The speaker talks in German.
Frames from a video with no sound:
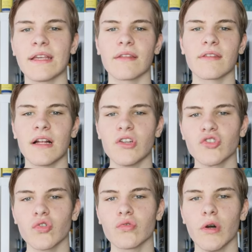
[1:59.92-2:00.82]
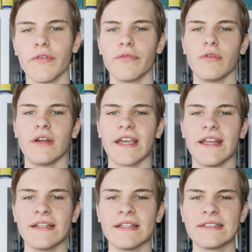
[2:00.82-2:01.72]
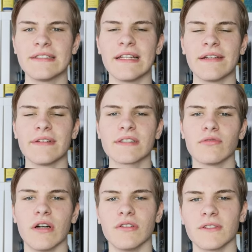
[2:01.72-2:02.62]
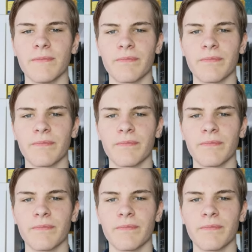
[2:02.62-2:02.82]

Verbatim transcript: Kristallstruktur von Fullerenen sieht in etwa so aus.